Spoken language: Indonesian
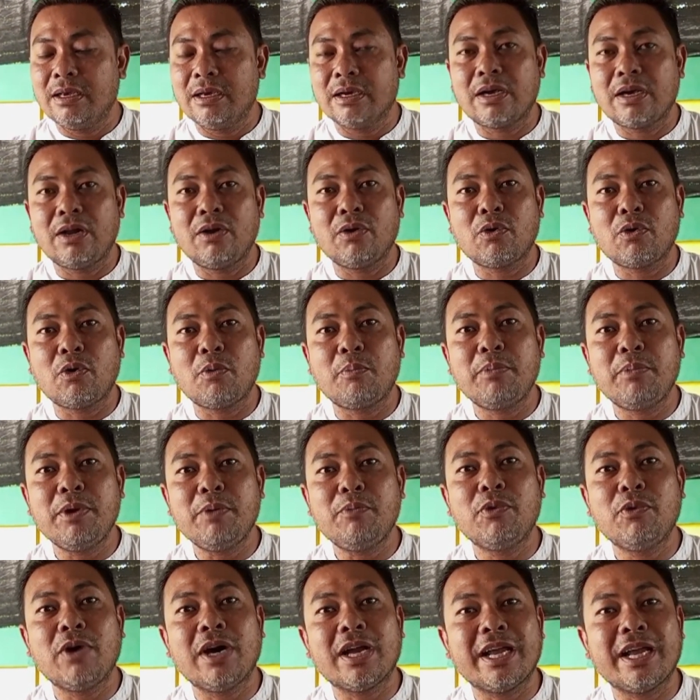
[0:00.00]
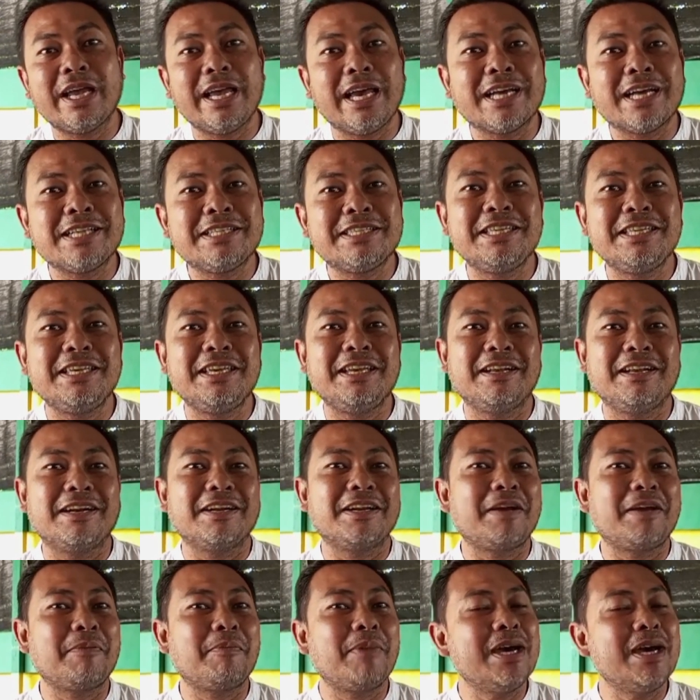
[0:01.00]
kalau kopi buat raya
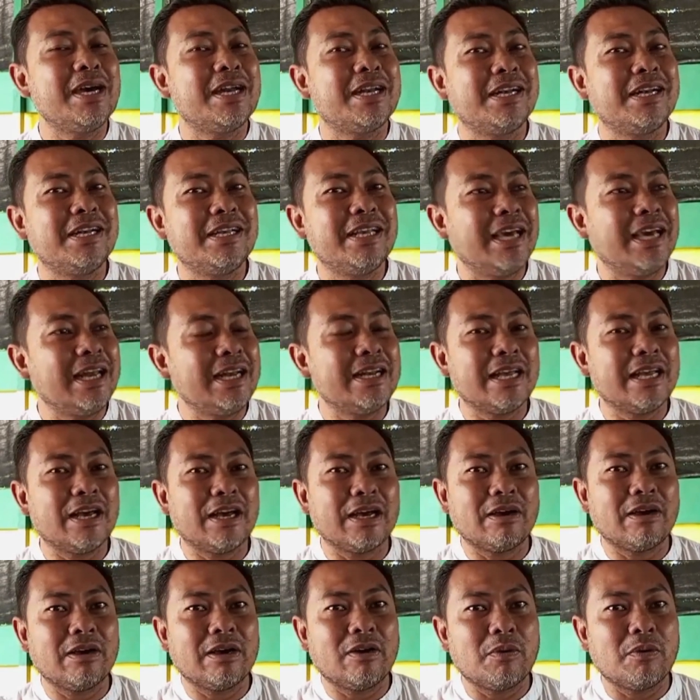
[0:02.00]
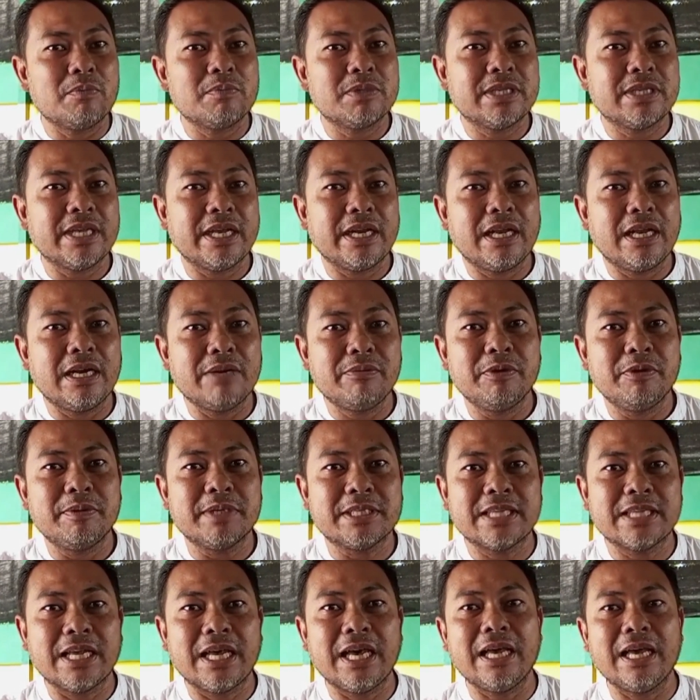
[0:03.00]
kecil kenapa nggak dilihat yang komisinya lebih
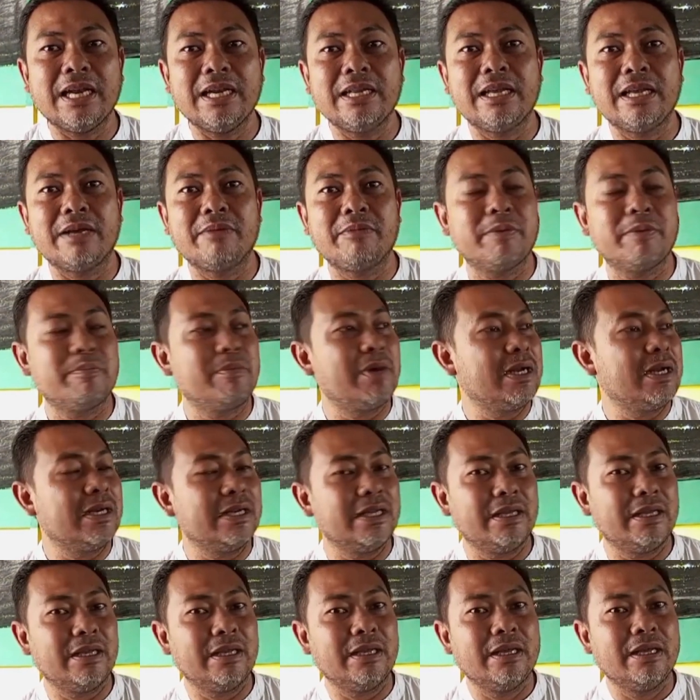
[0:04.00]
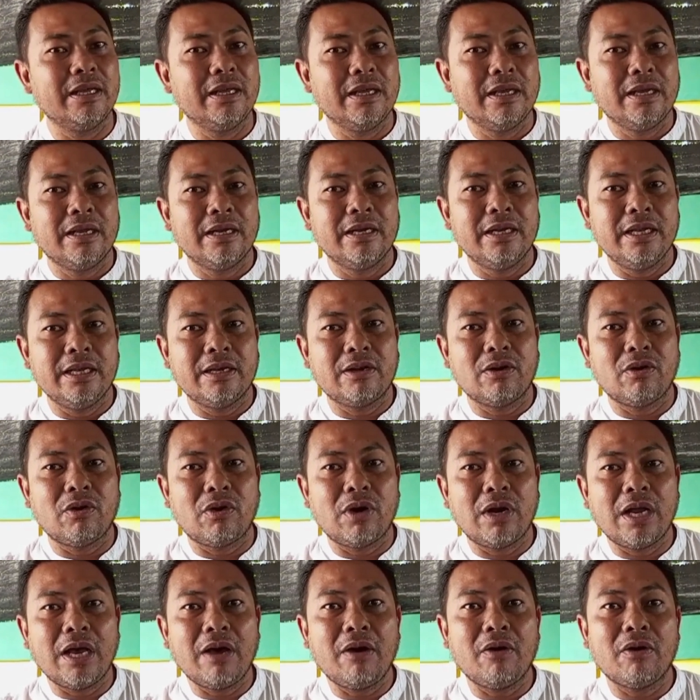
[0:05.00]
besar yang memang di,
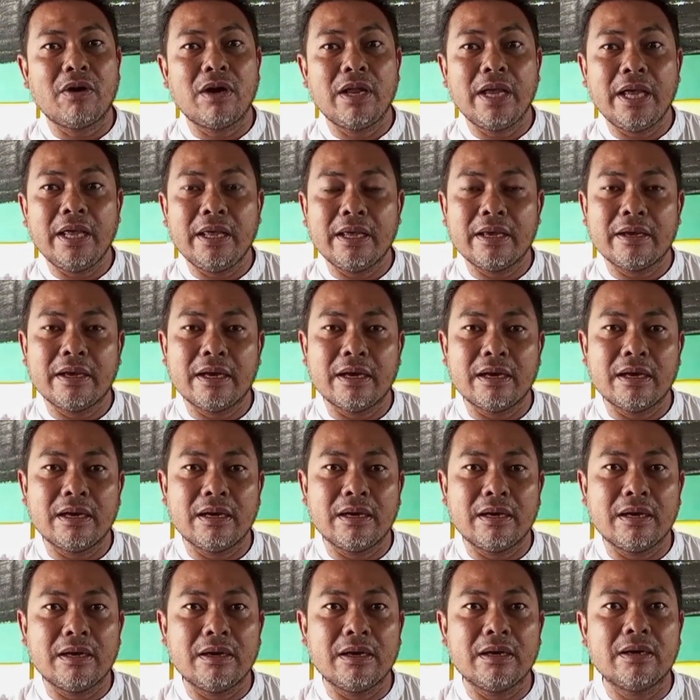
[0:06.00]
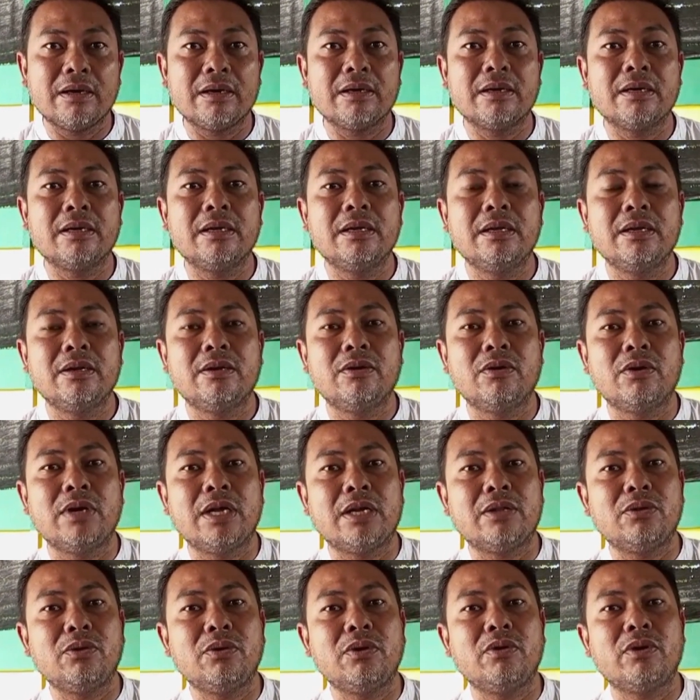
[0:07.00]
dikelola oleh uh,
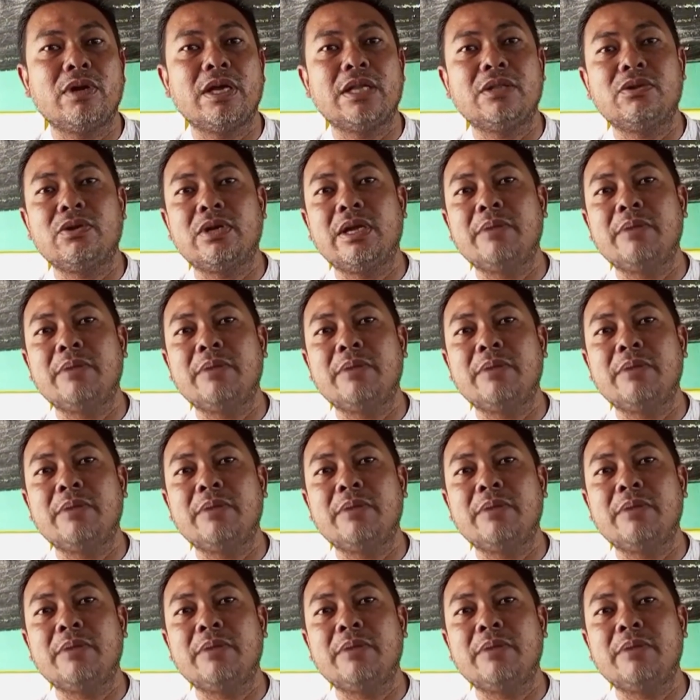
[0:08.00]
donatur donatur